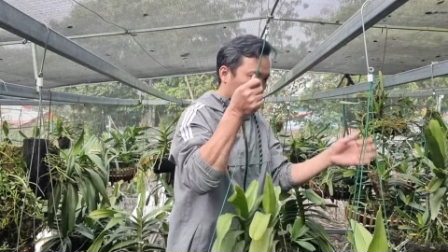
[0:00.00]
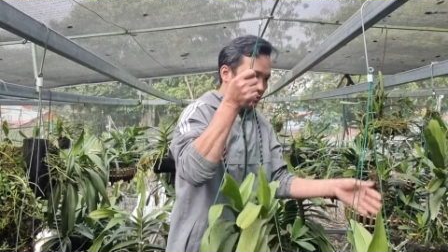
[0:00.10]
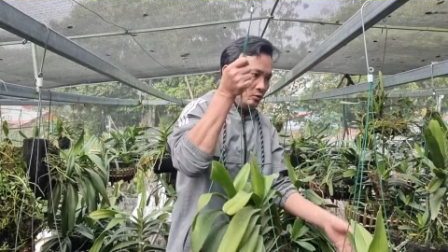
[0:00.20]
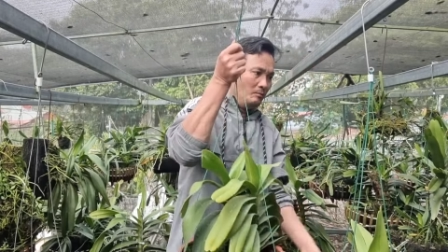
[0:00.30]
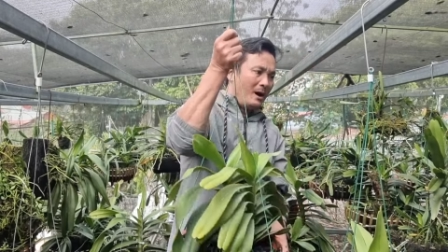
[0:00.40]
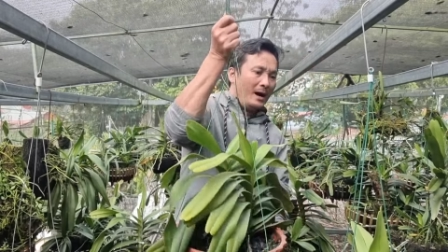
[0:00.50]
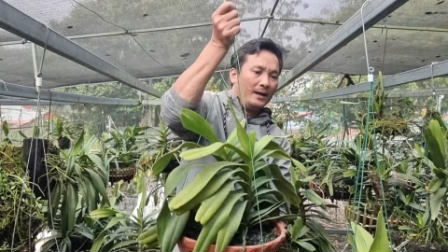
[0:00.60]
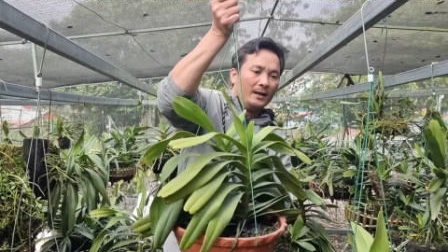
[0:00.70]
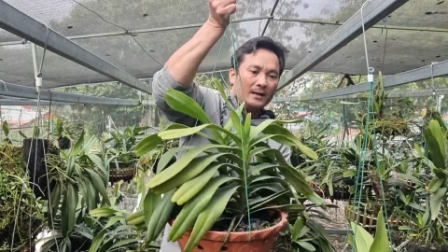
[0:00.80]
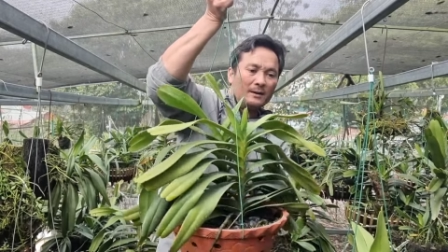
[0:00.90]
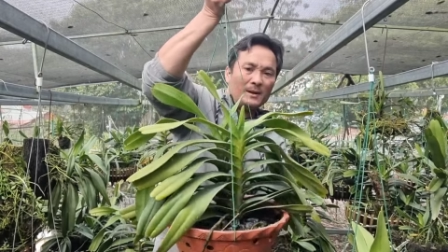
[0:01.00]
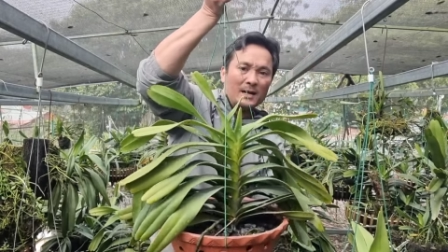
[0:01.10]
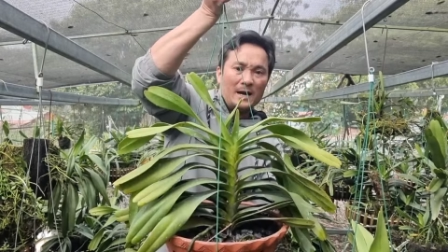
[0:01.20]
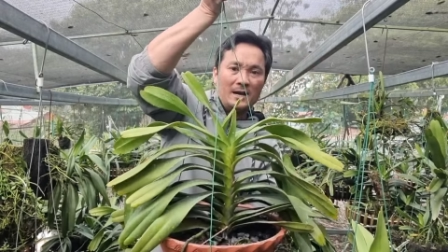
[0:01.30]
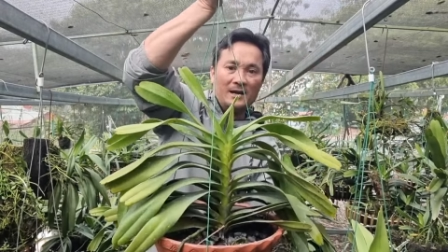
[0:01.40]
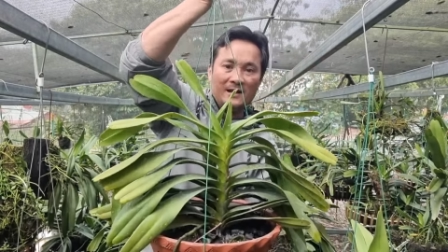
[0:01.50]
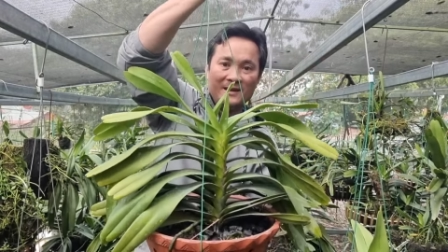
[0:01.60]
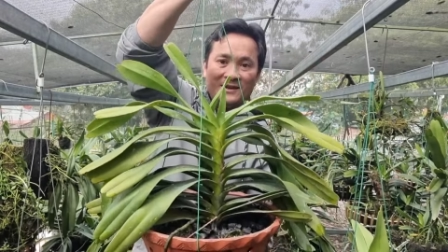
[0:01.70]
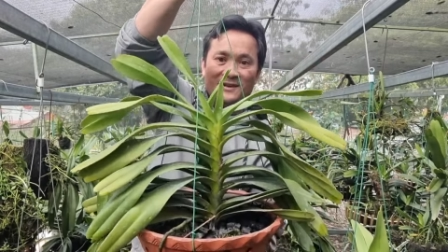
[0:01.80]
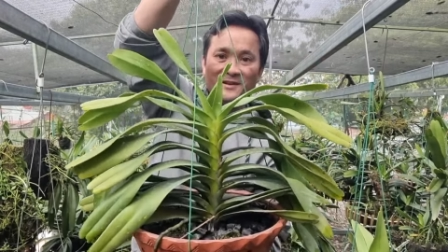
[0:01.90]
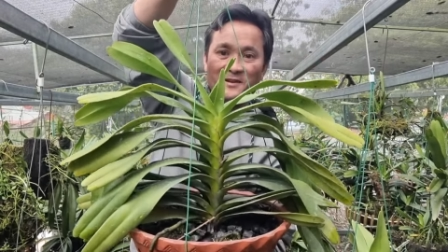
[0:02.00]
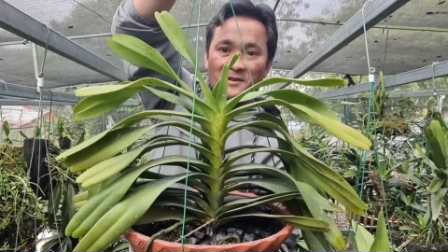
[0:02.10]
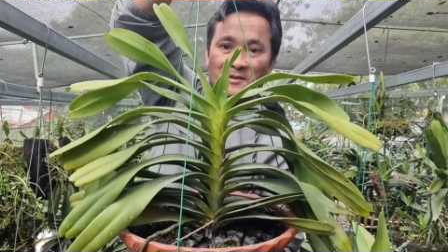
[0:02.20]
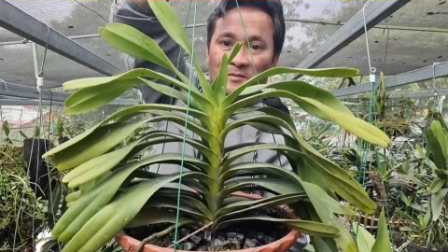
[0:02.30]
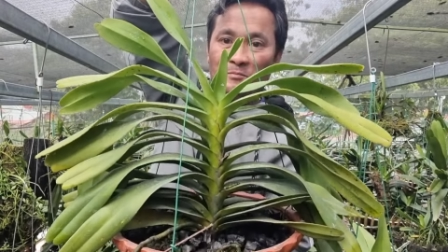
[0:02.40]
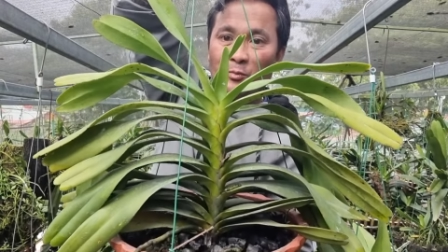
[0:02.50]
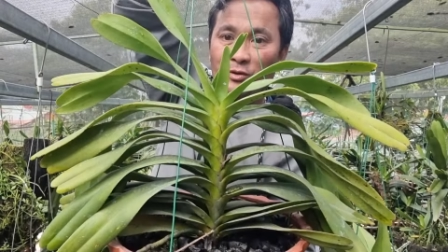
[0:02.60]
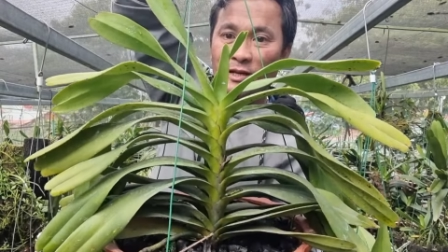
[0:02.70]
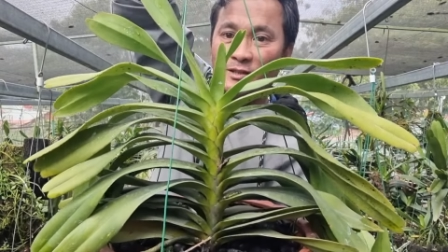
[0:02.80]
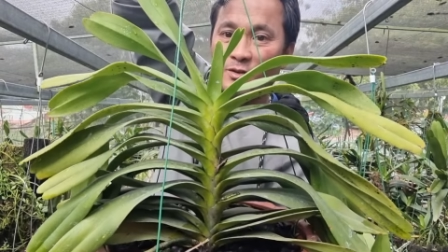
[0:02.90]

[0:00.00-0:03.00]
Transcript: số 7 này các bác này một cái